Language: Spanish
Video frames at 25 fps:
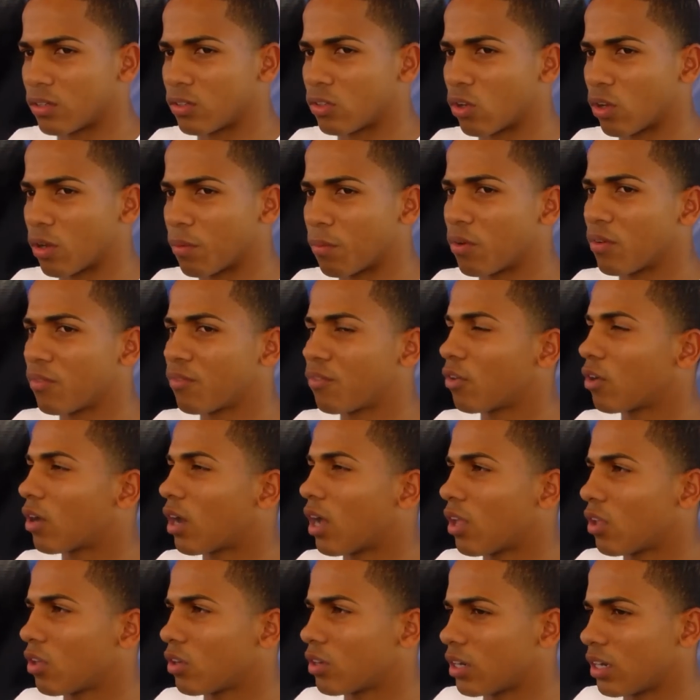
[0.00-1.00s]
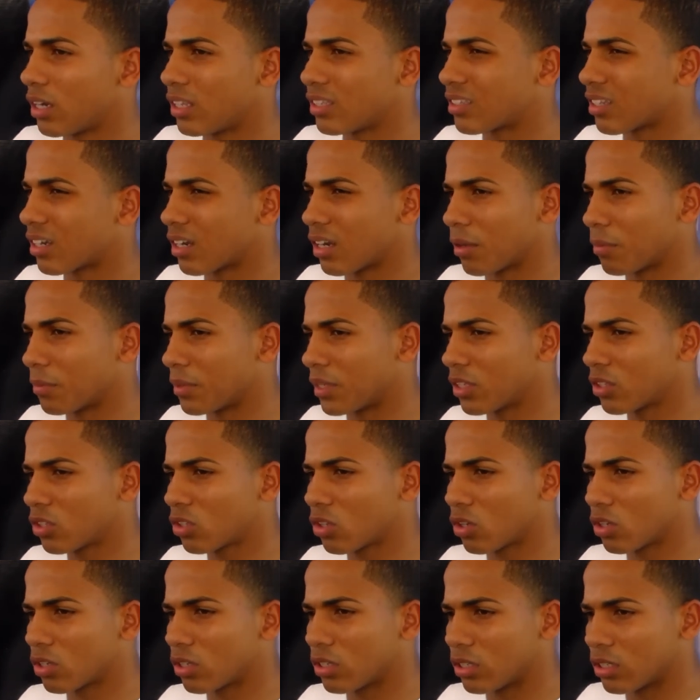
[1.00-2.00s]
nos hemos enfocado en el
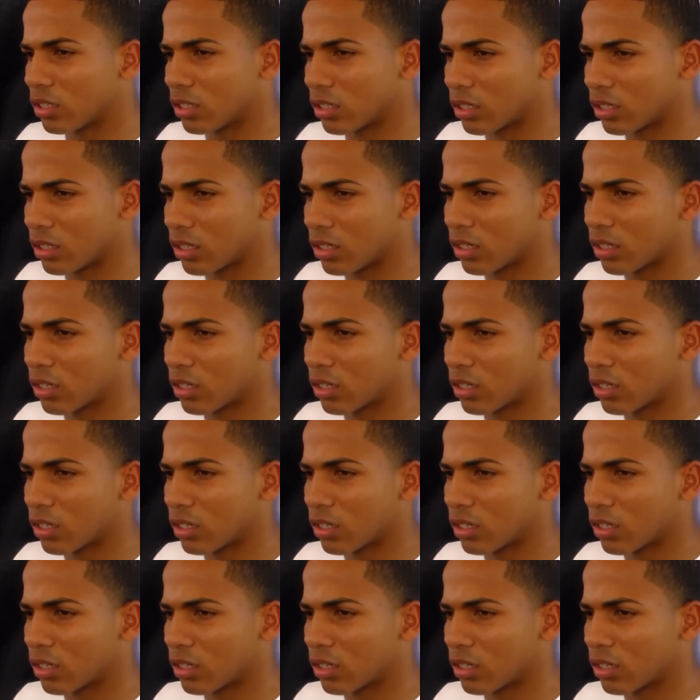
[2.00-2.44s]
entrenamiento y